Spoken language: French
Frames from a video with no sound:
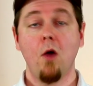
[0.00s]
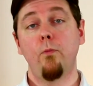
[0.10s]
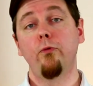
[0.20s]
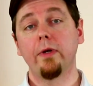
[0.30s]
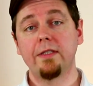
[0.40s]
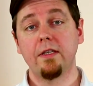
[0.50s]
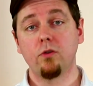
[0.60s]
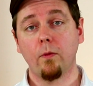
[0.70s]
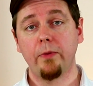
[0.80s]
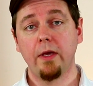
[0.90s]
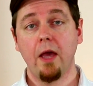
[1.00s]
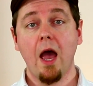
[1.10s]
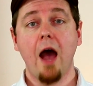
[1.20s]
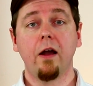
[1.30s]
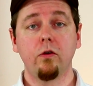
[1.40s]
pourrissaient sur pied
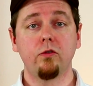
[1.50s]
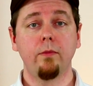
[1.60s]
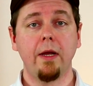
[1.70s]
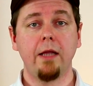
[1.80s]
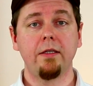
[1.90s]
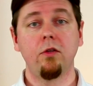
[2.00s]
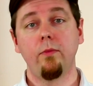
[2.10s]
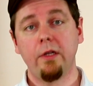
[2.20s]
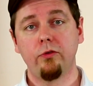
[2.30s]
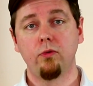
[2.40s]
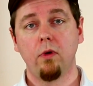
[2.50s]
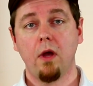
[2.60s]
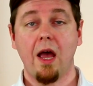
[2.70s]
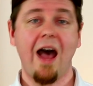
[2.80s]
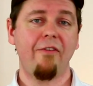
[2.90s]
à cause d'une maladie, de mildiou,
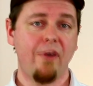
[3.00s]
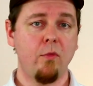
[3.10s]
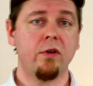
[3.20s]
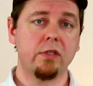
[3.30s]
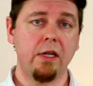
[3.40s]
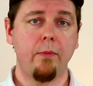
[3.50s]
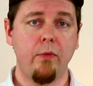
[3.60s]
affamant ainsi la